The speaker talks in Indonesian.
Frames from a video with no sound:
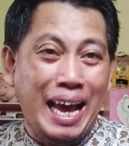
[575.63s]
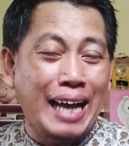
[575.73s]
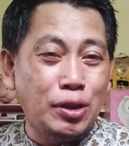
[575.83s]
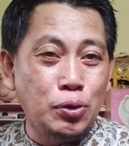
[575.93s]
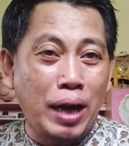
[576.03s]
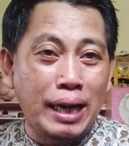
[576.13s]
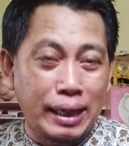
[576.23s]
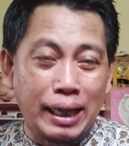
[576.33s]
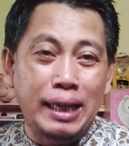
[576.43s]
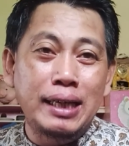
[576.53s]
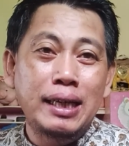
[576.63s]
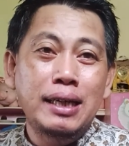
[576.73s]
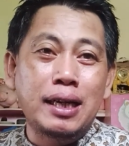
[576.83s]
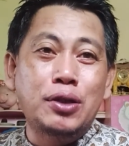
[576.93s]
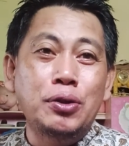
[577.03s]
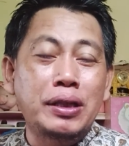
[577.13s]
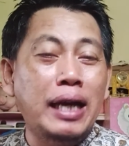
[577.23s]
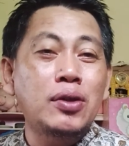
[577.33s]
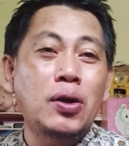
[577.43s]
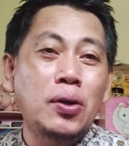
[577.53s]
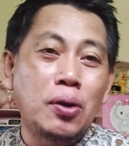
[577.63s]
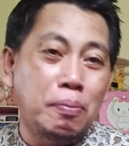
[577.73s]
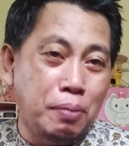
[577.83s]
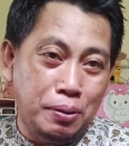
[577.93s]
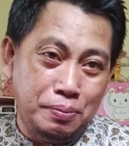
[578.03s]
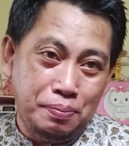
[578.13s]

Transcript: Aturane geguritan yang ngopo?